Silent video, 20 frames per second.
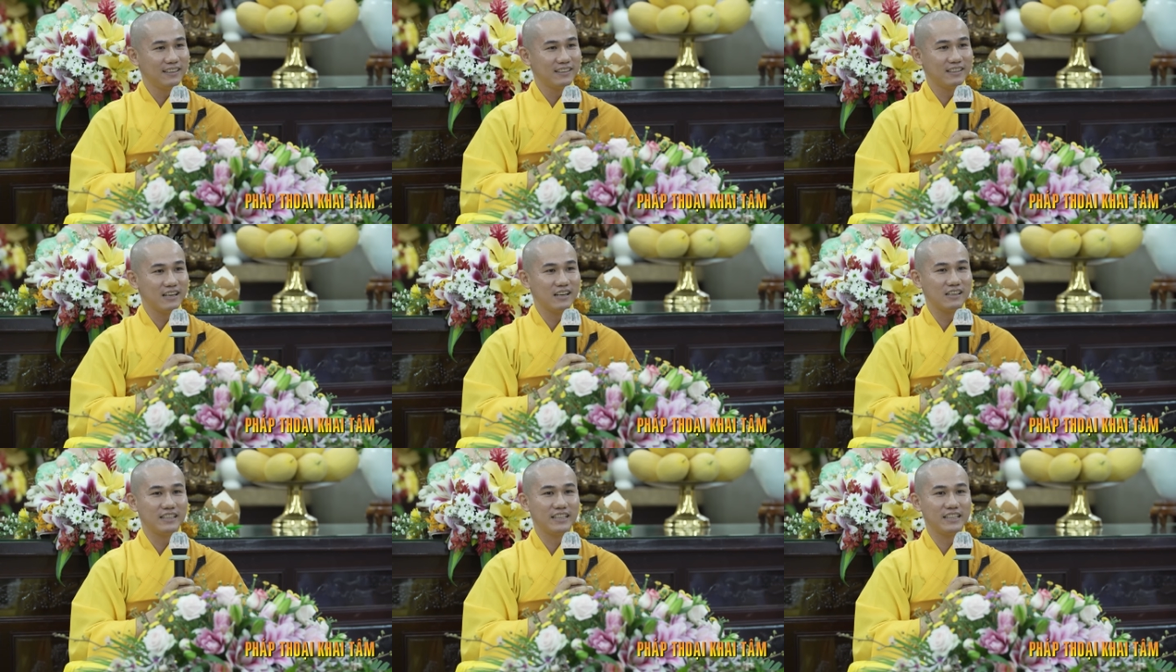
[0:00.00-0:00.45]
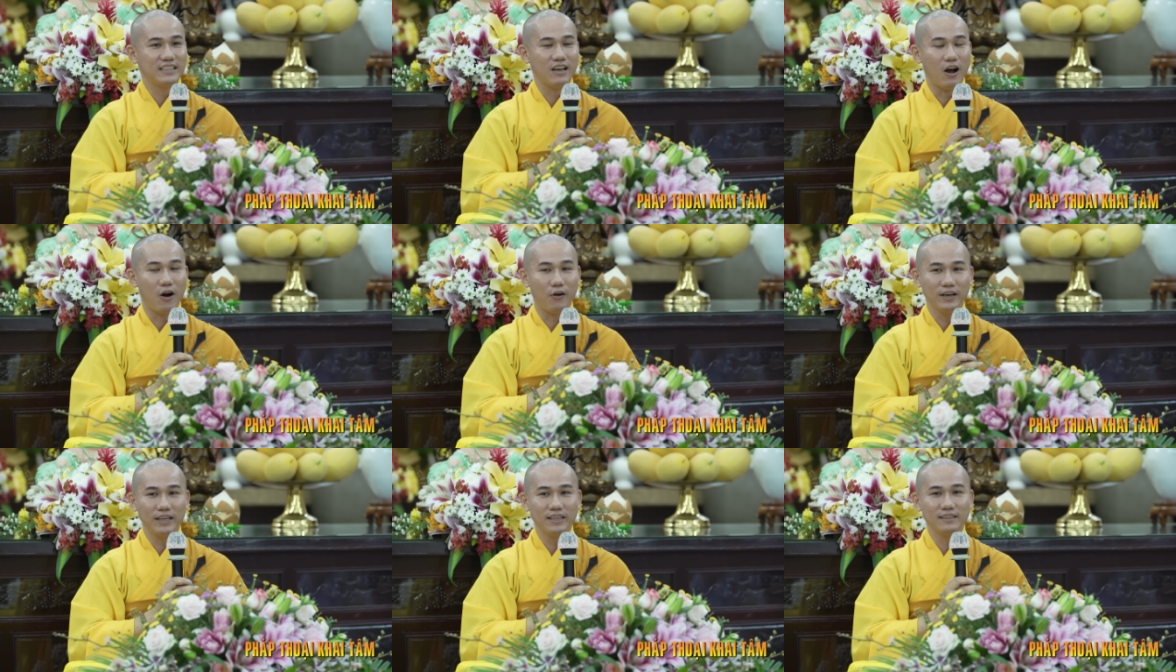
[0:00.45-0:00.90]
Người
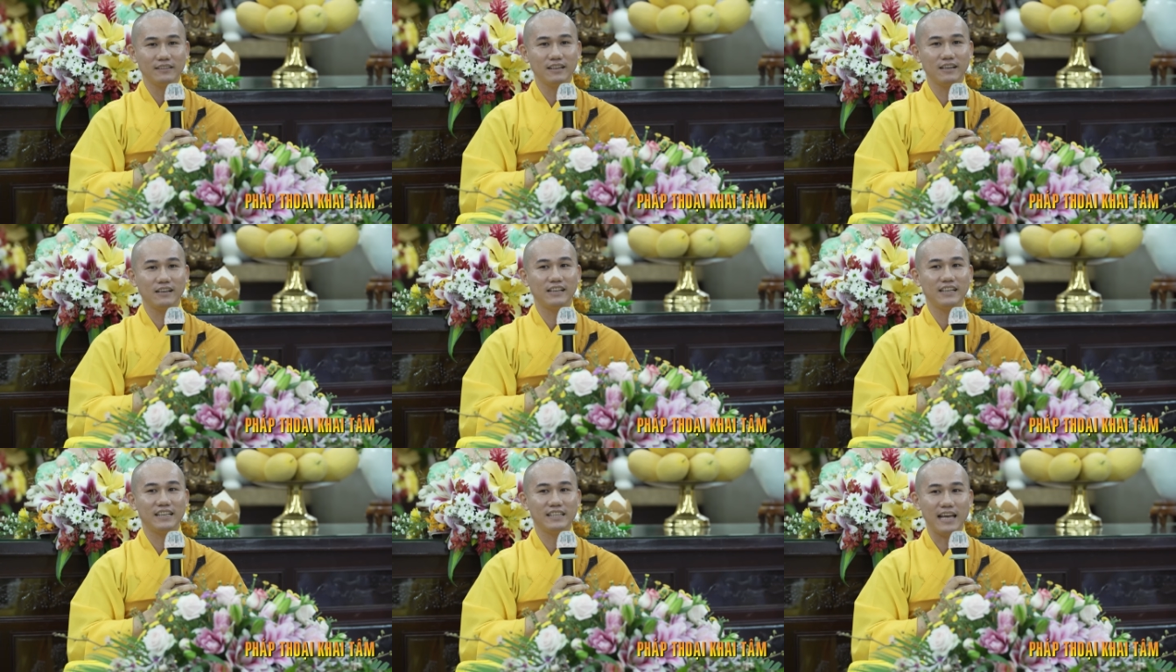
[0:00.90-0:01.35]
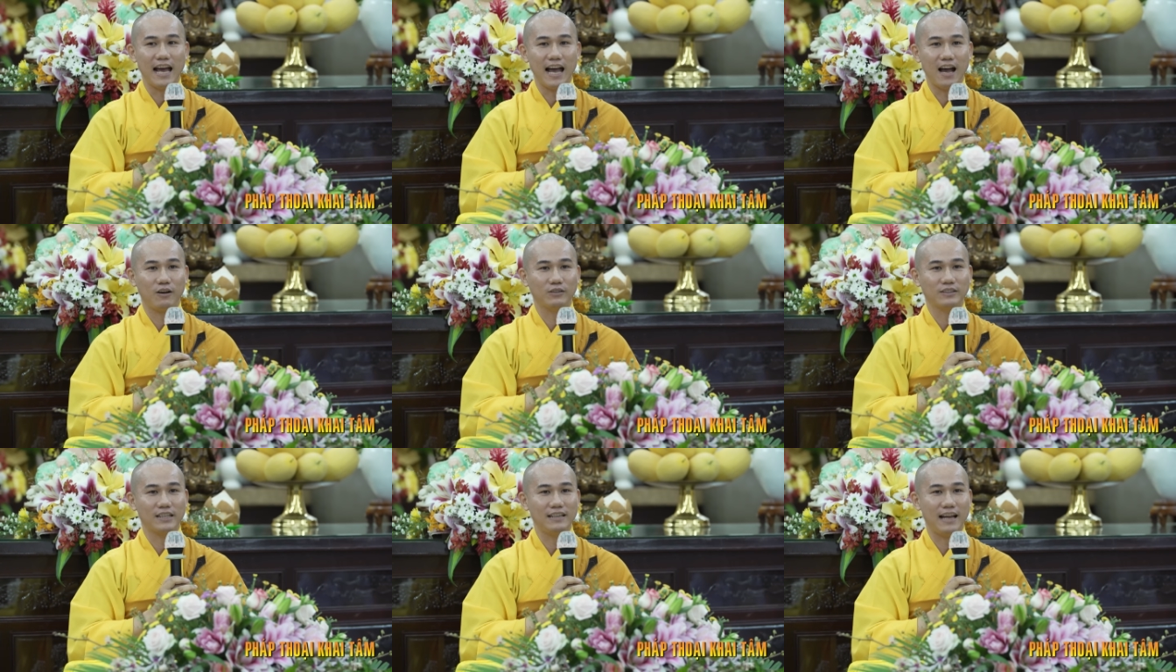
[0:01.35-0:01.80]
giỏi, người
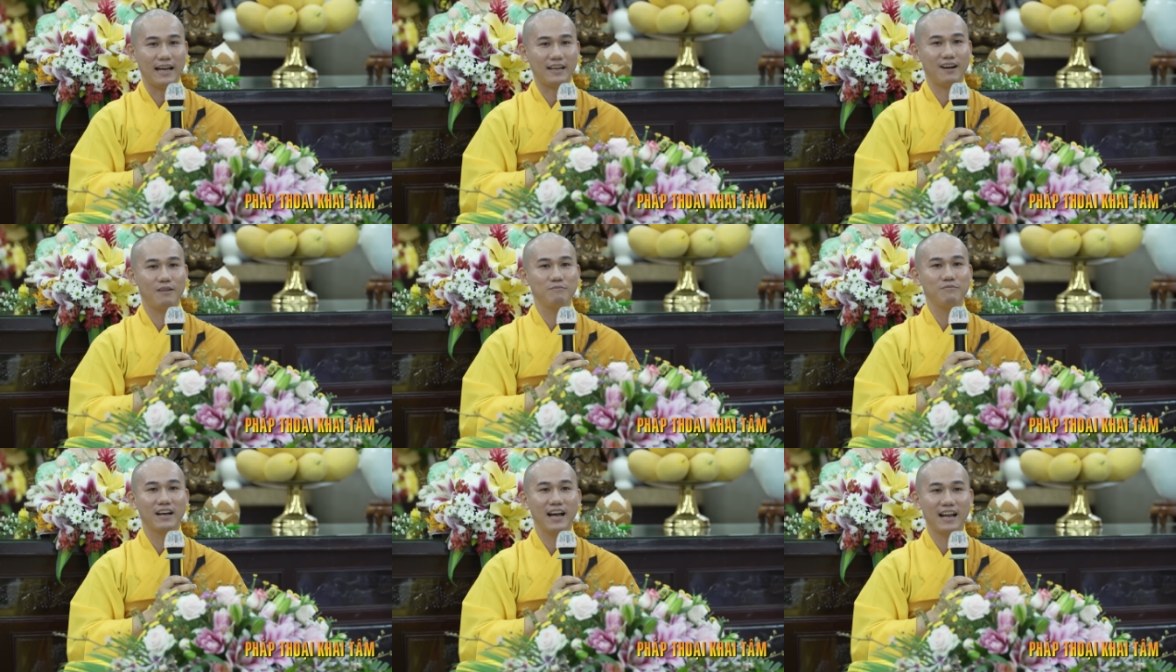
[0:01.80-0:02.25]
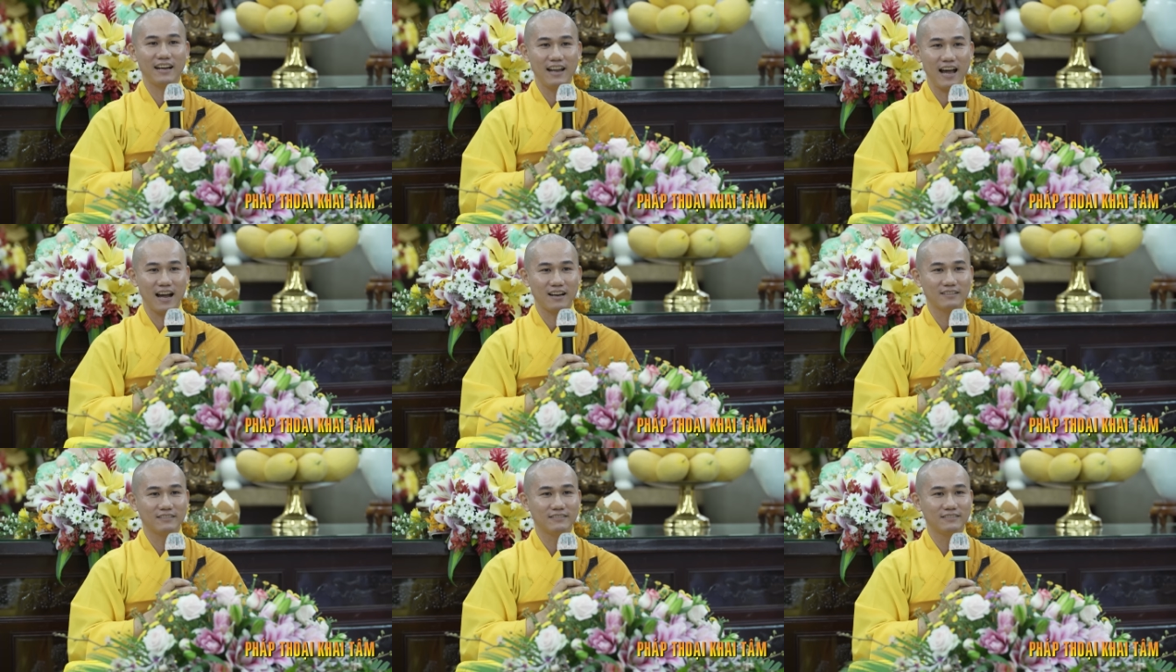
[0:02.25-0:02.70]
giàu thì lại không ga
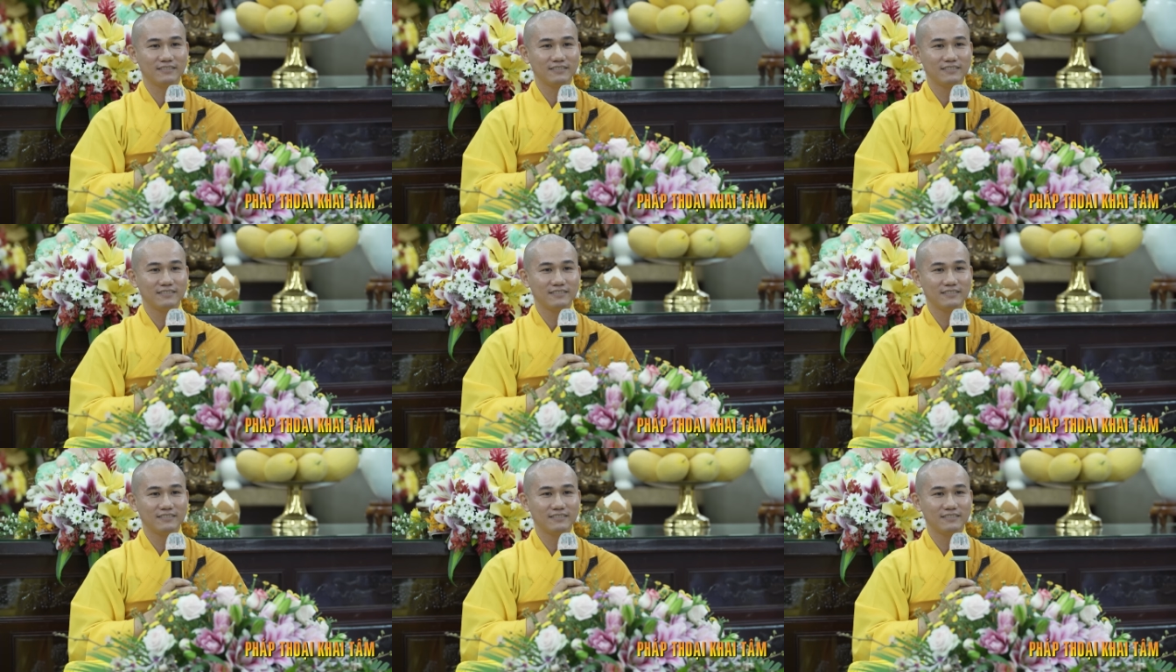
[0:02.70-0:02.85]
lăng.